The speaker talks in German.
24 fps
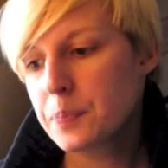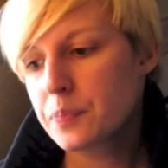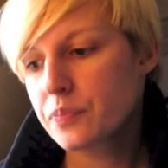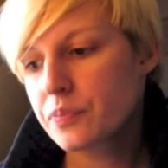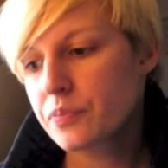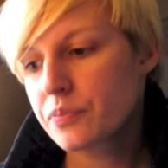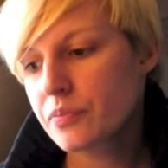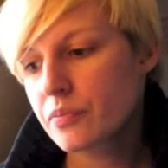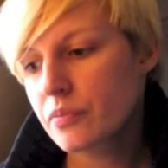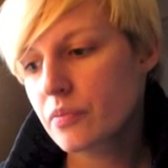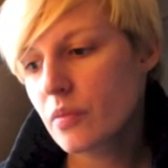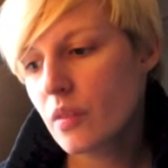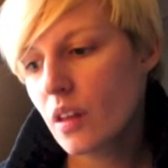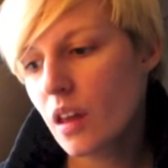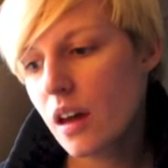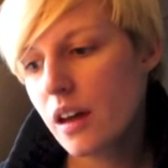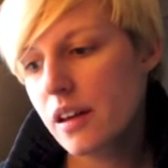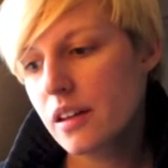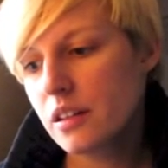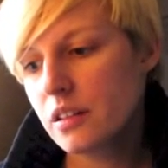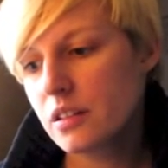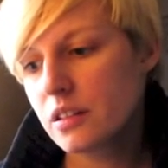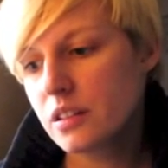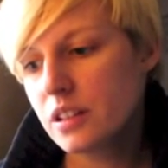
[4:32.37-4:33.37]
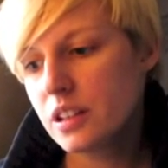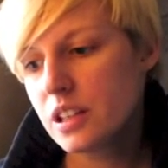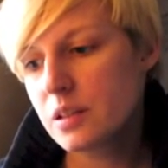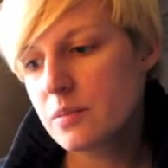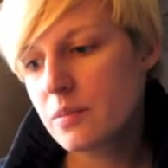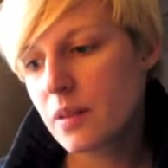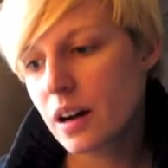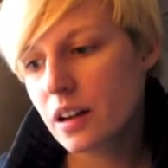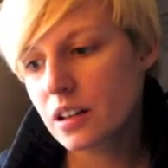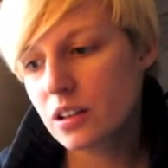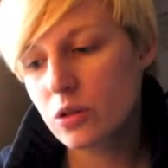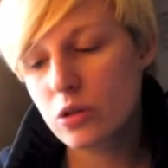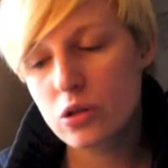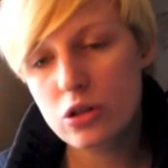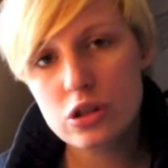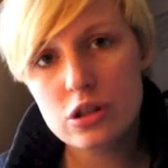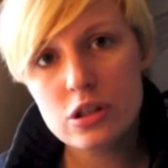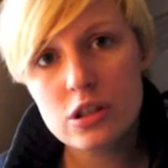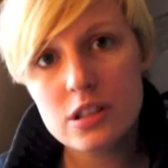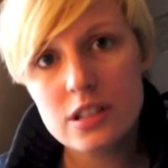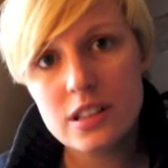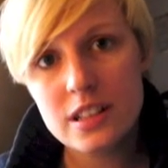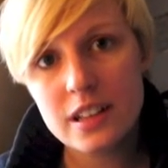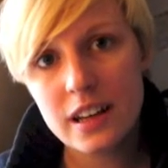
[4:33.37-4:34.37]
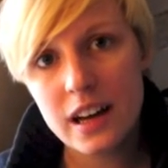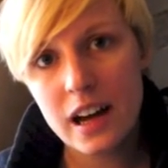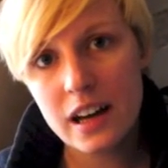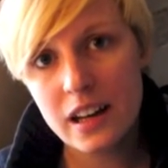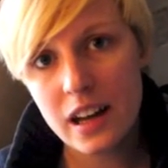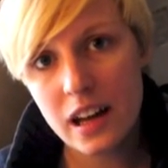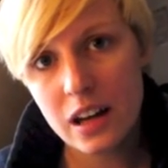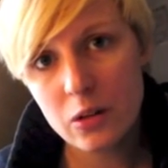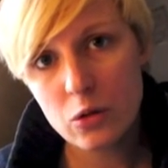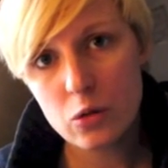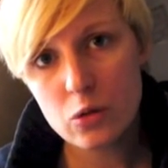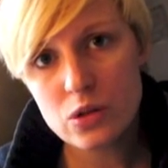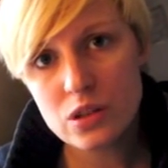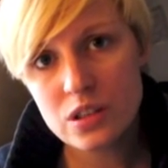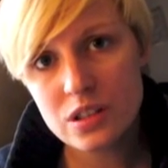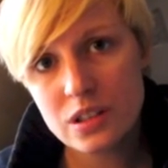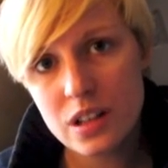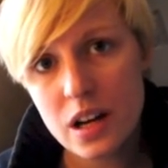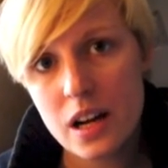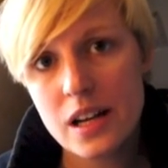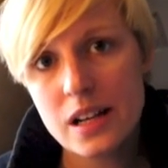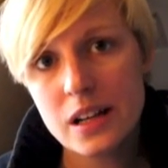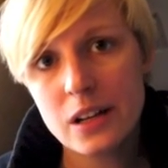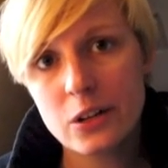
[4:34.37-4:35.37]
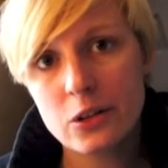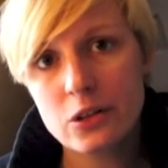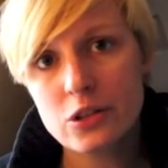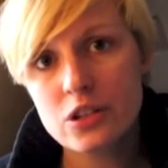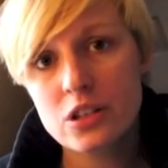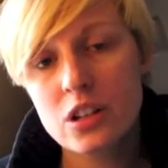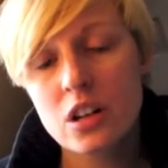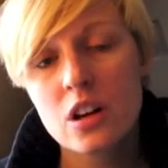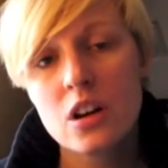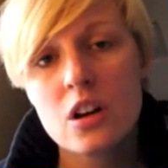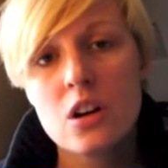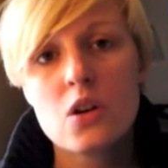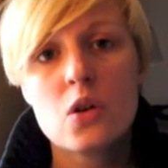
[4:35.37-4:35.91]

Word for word: Hm, hier macht die Unschlüssigkeit einen großen Teil aus